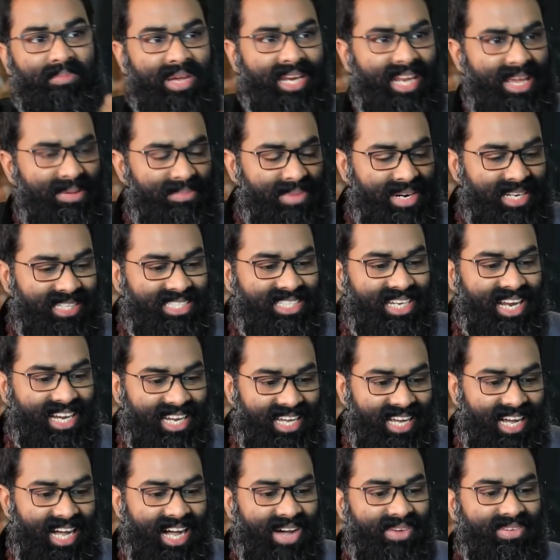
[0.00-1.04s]
பெரிய
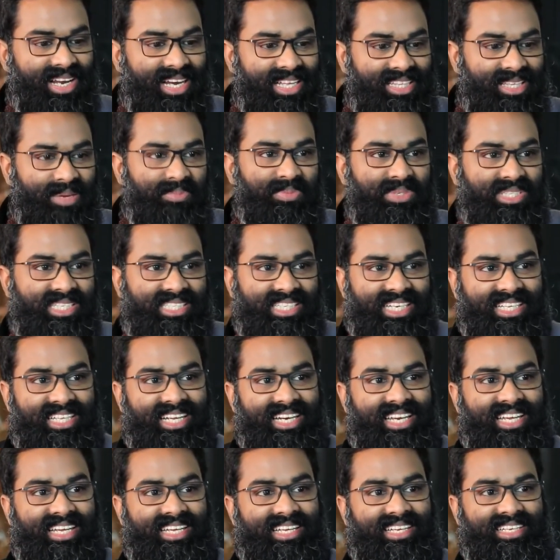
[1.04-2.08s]
மனுஷனாக நீங்கள் ஆகுனாலே தப்பு செஞ்சால்
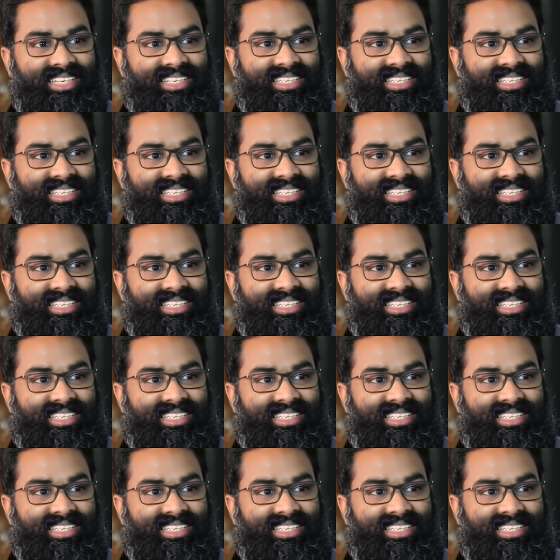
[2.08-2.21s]
தானே